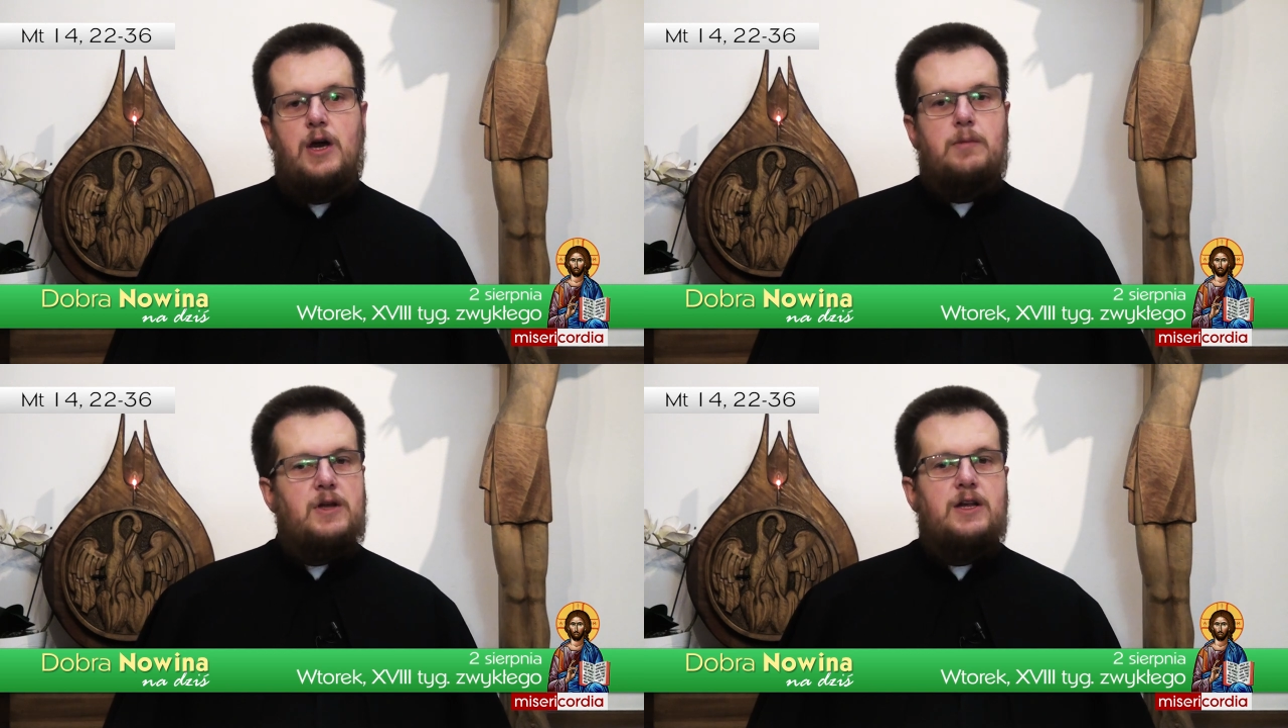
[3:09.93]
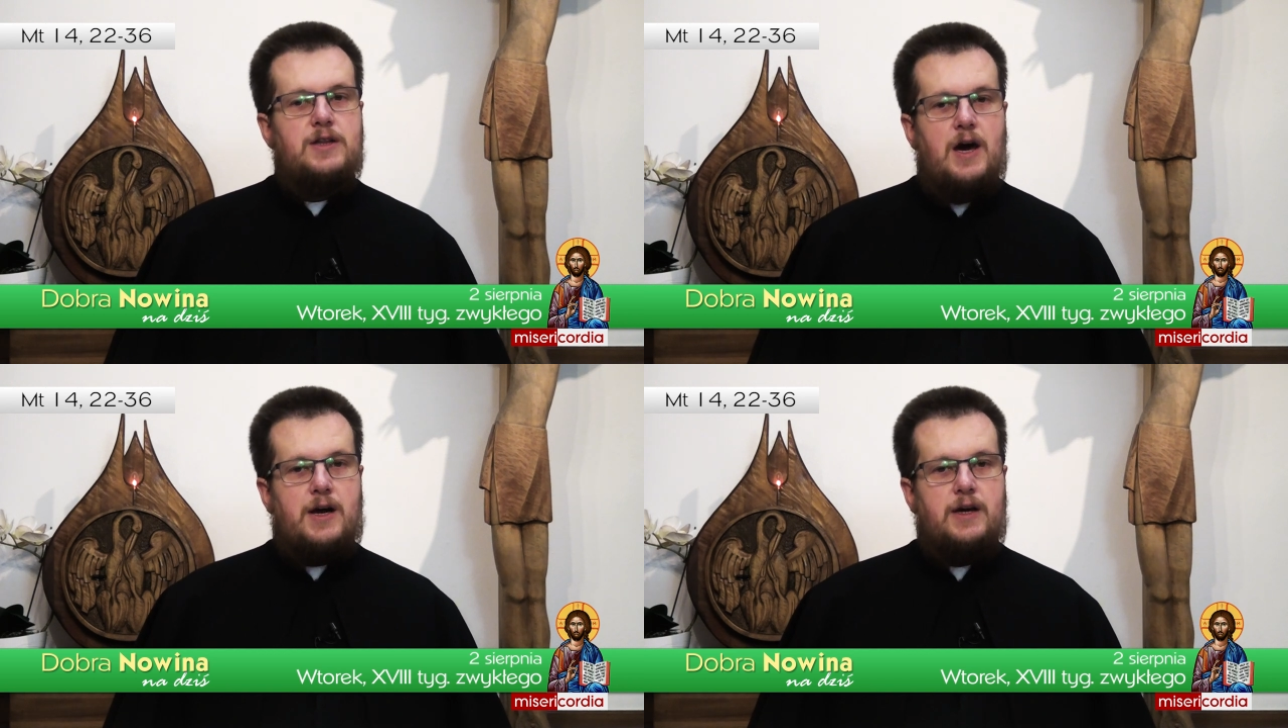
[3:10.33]

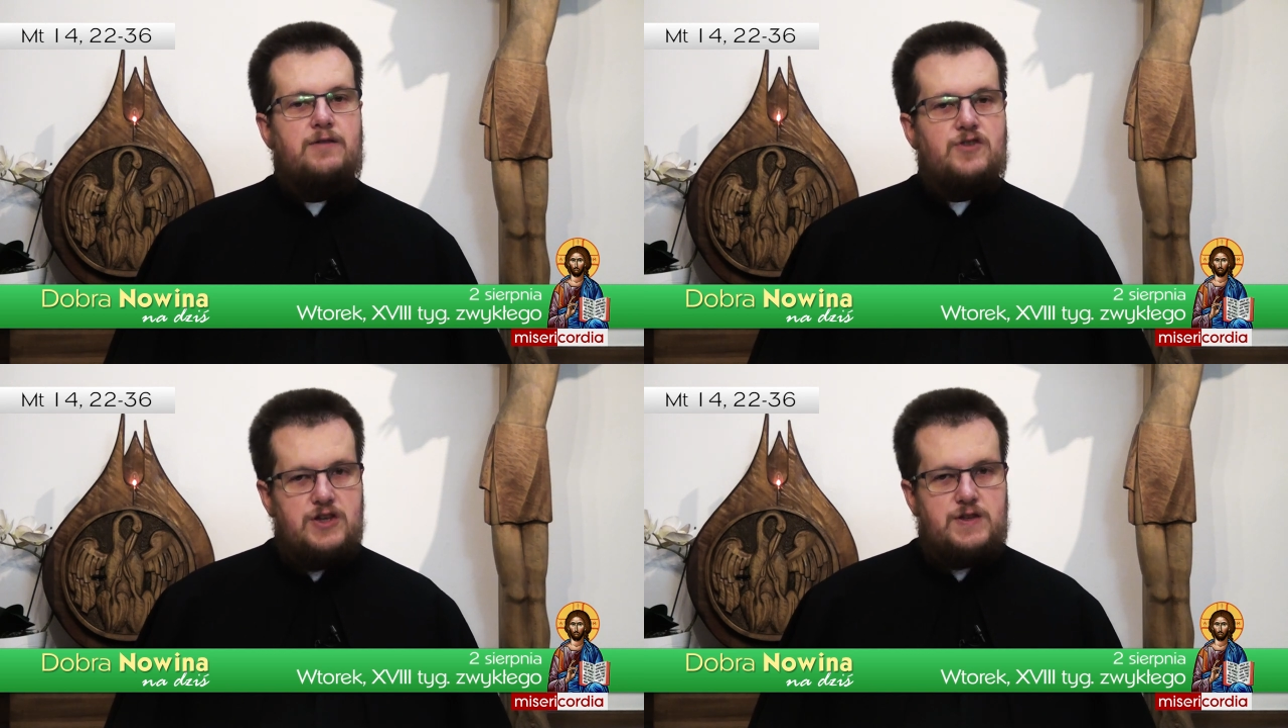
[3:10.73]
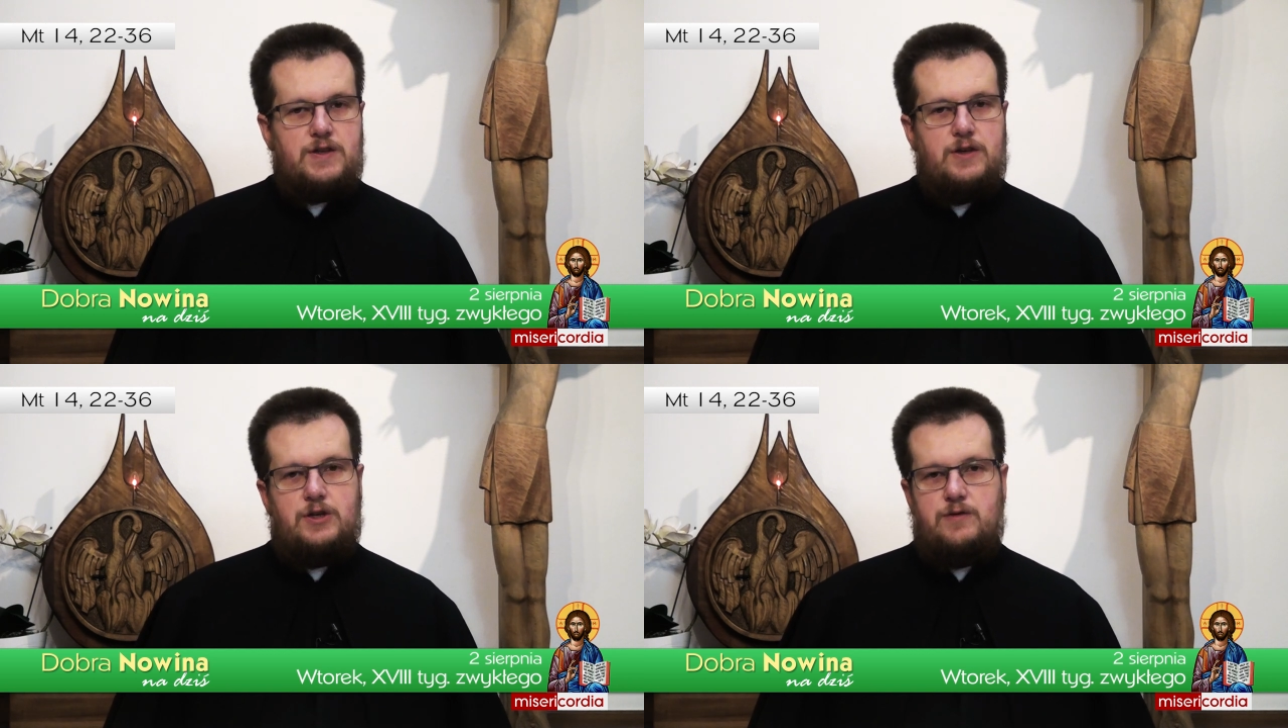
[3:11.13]
militarnej
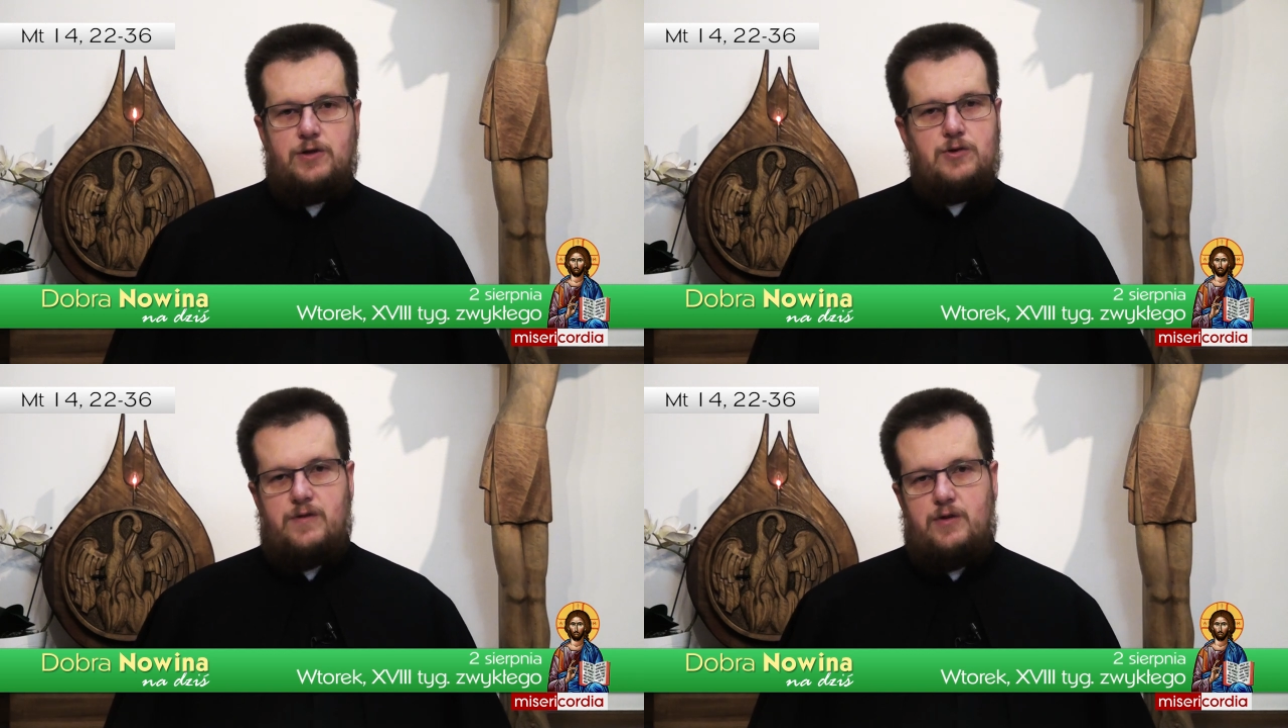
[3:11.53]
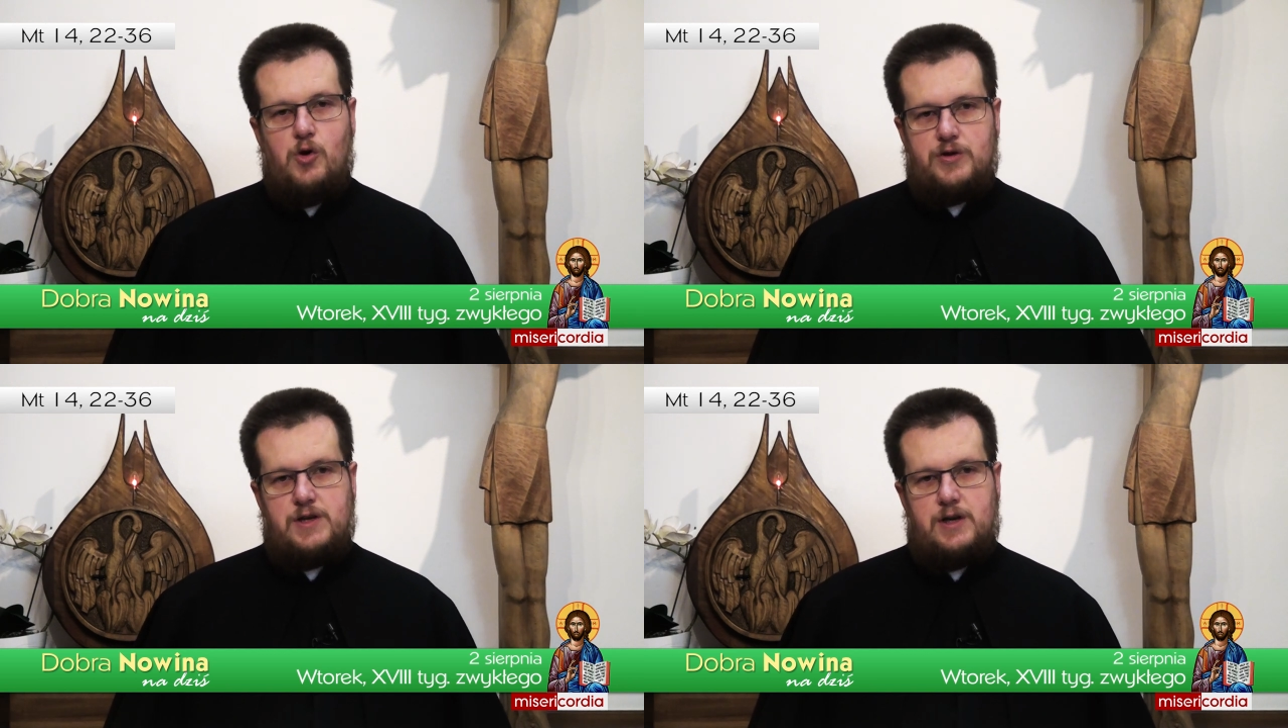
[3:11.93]
wszystkich światowych
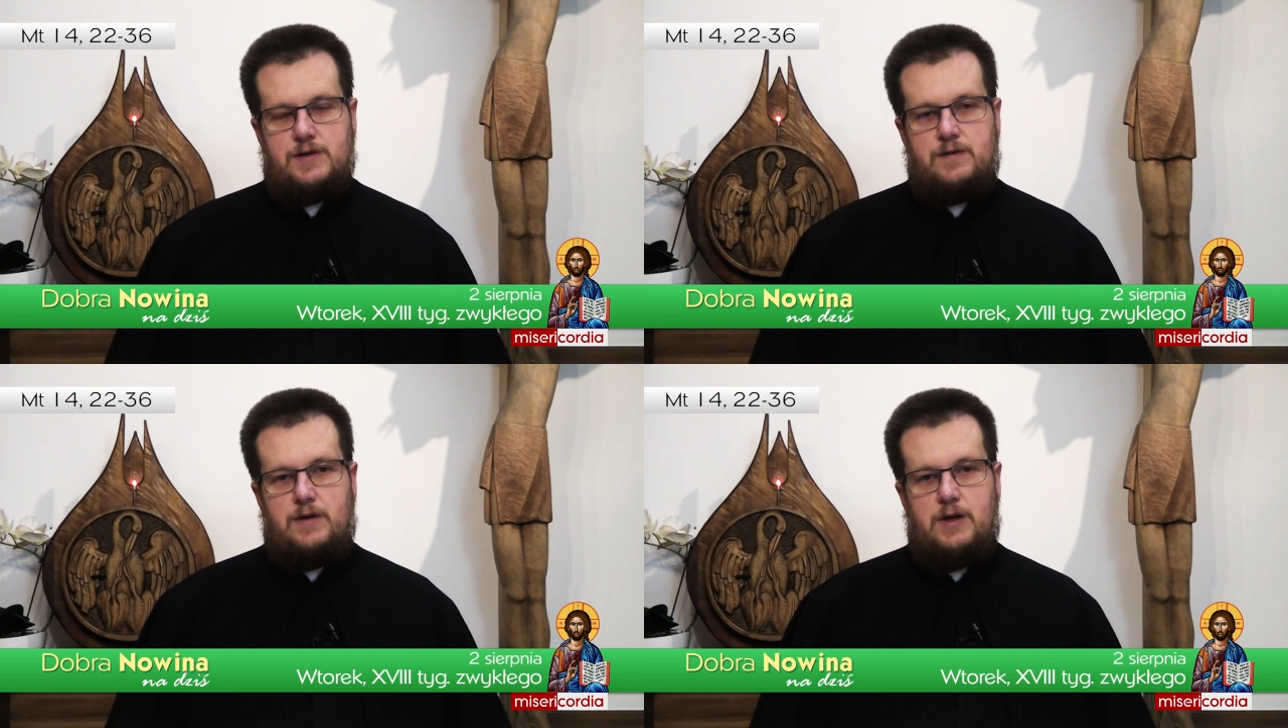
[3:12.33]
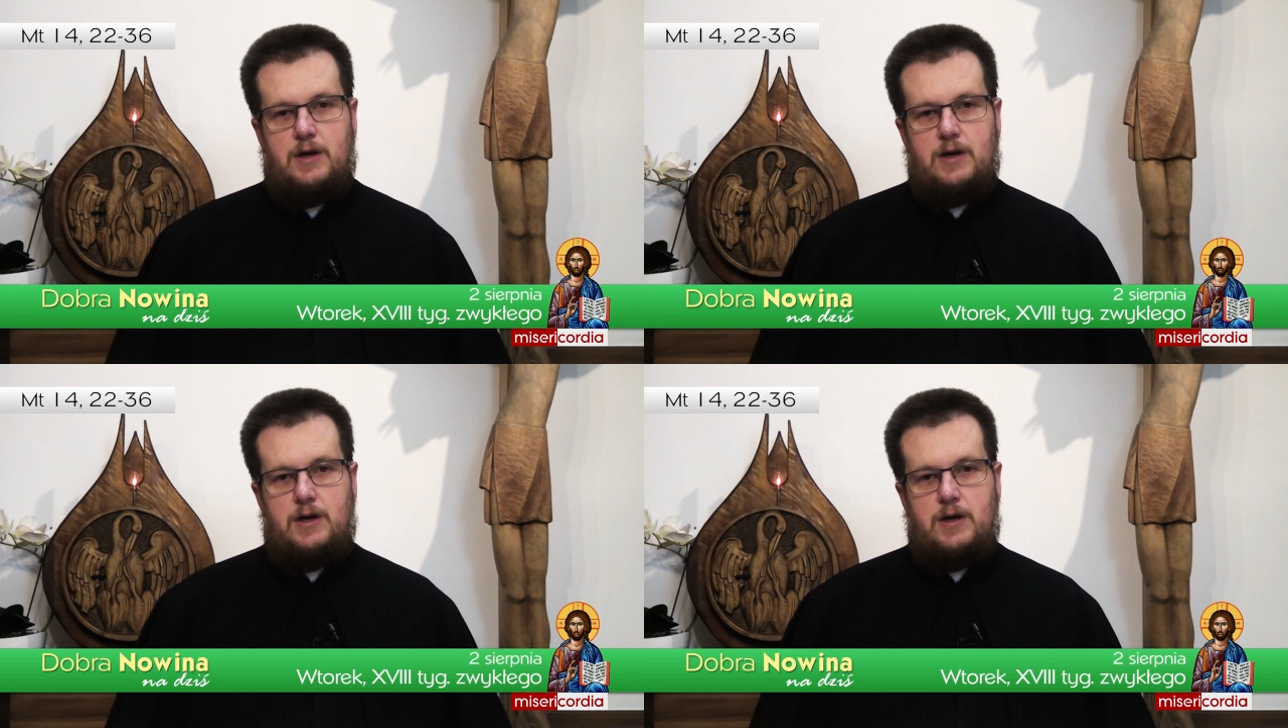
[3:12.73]
mocarstw.